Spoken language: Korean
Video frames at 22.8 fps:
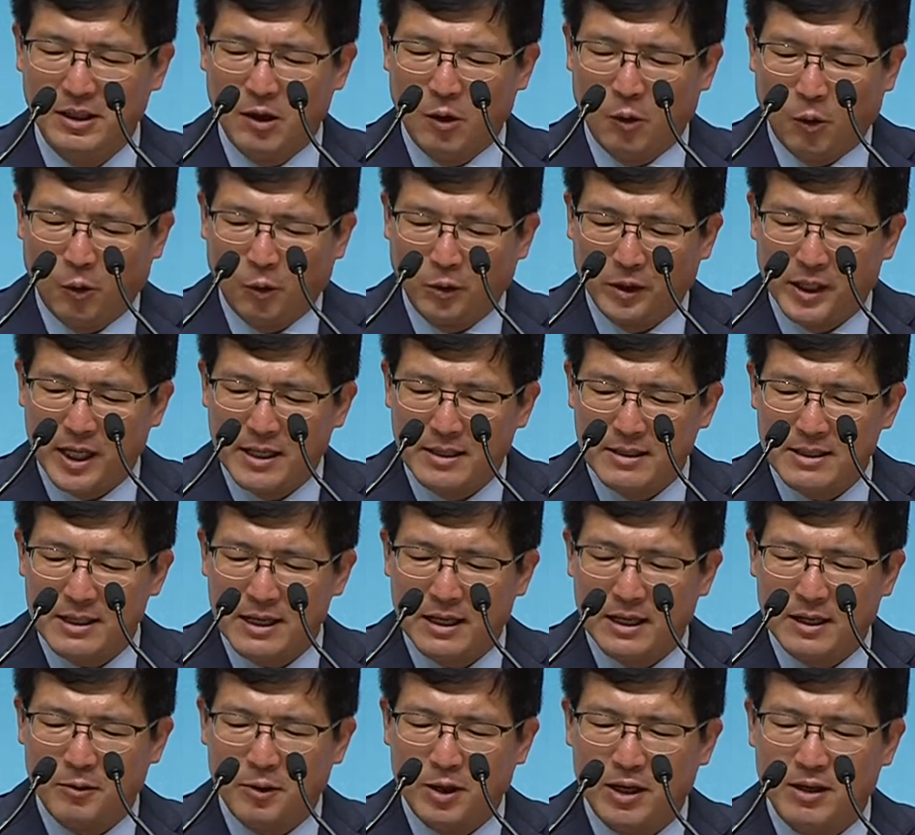오랜
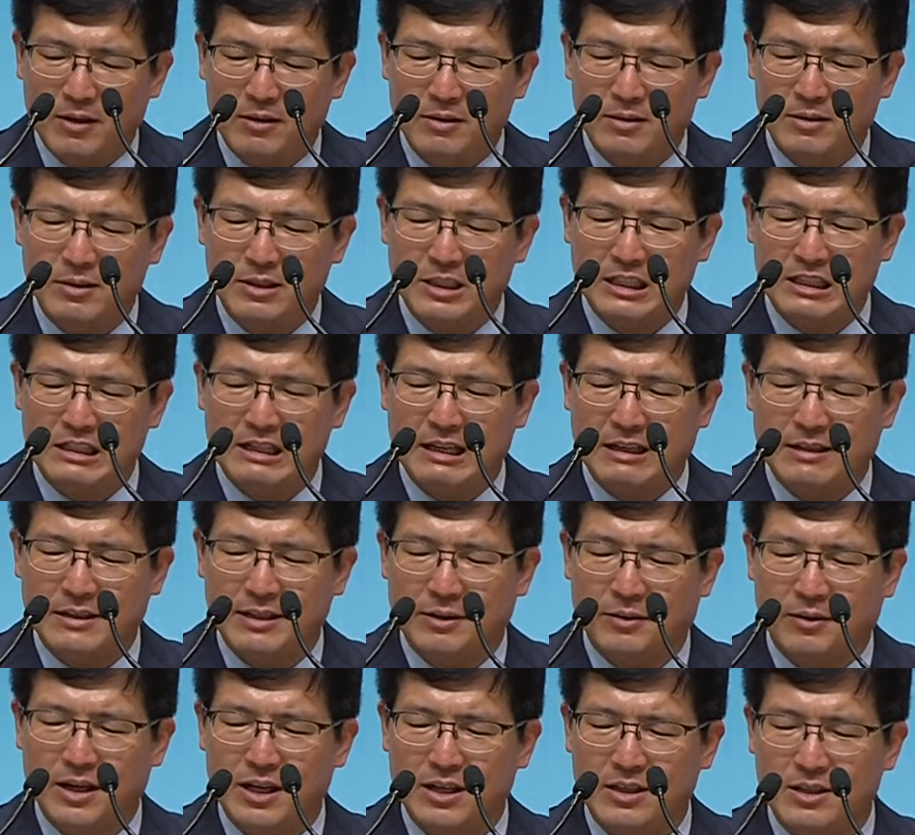생활,
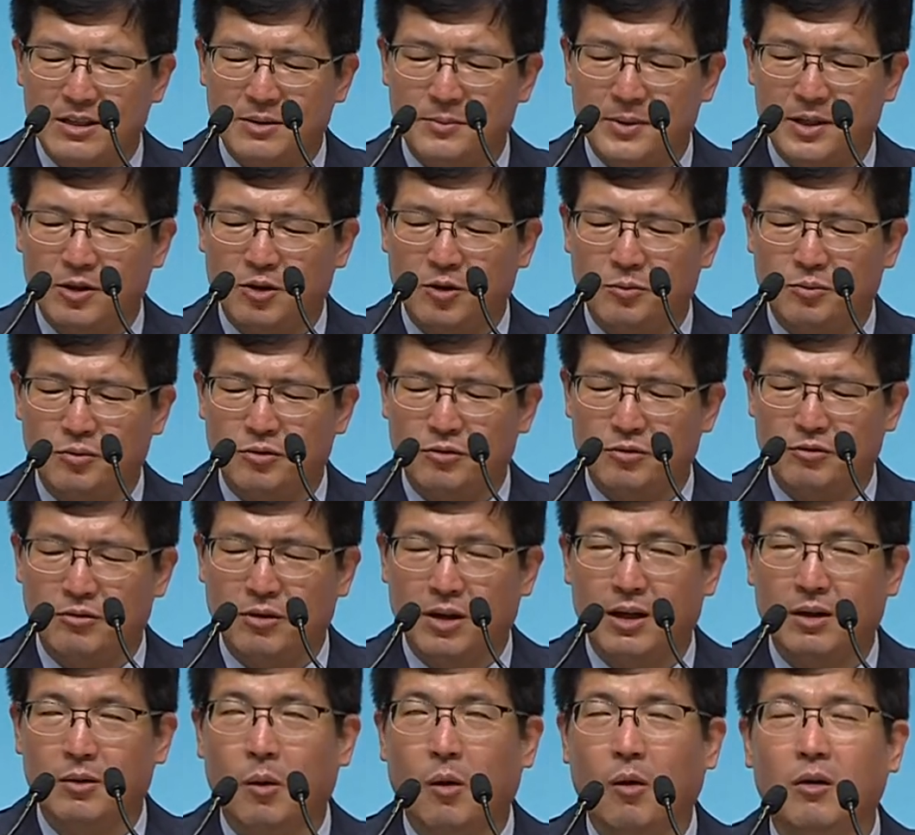신앙생활 했음에도
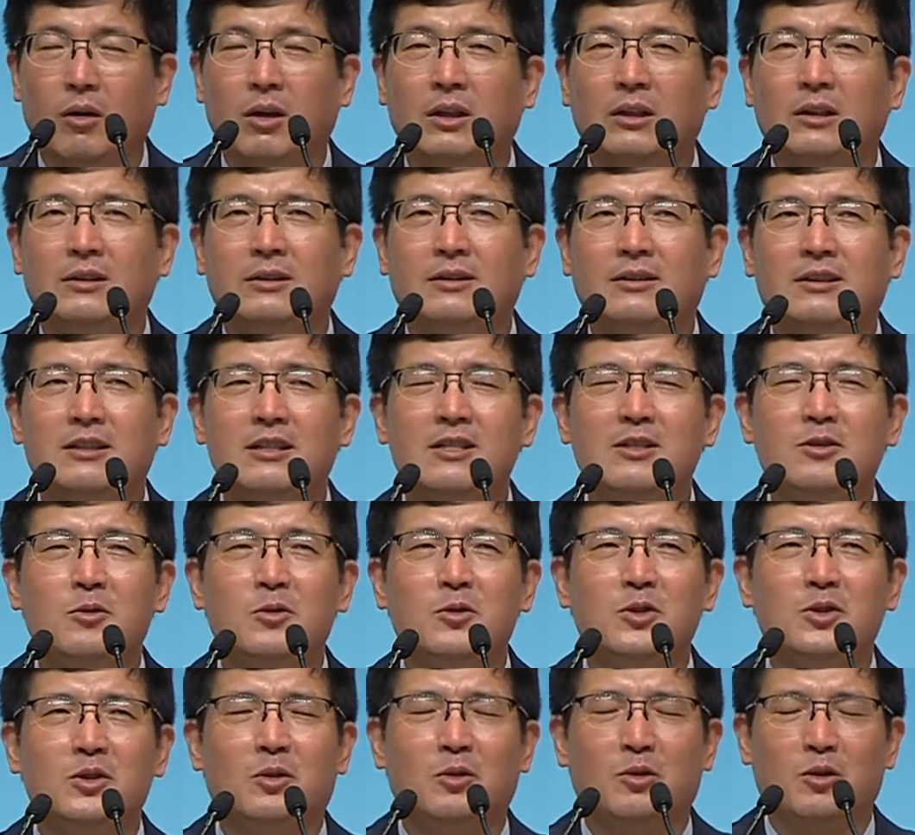불구하고
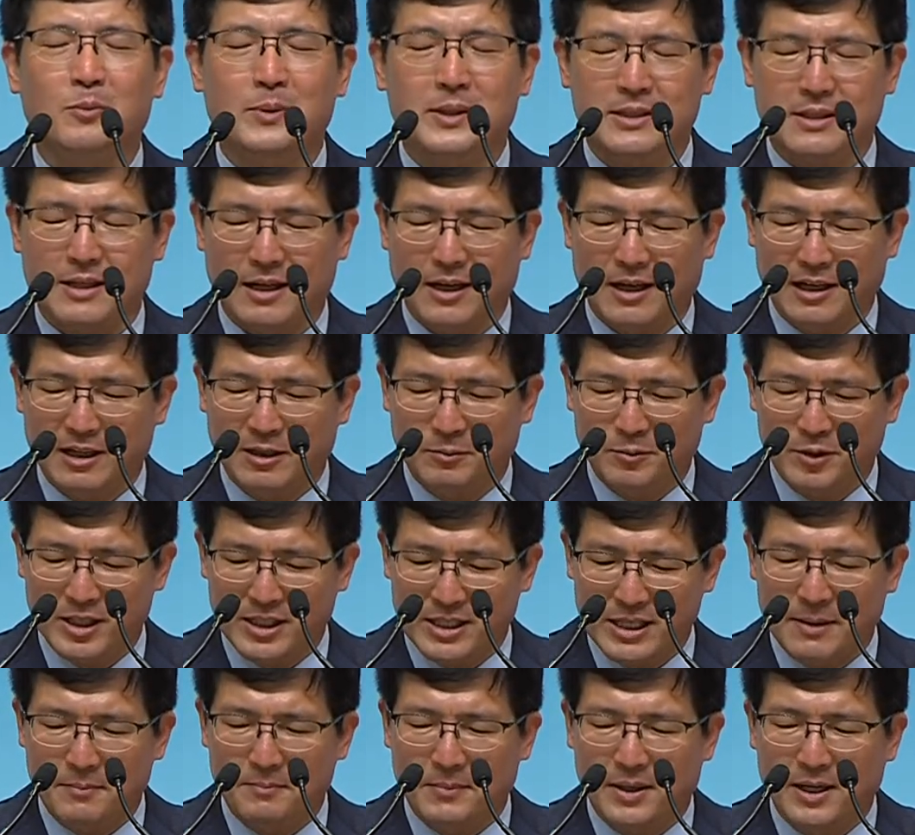의존적으로만 살아가는 분이
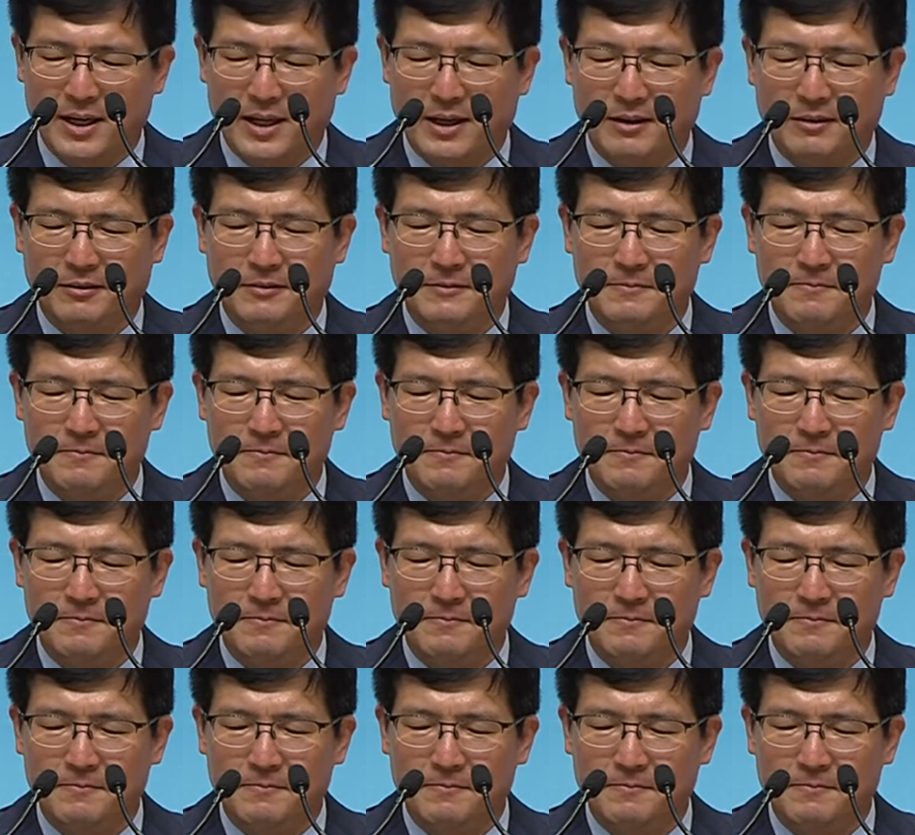참 많아요.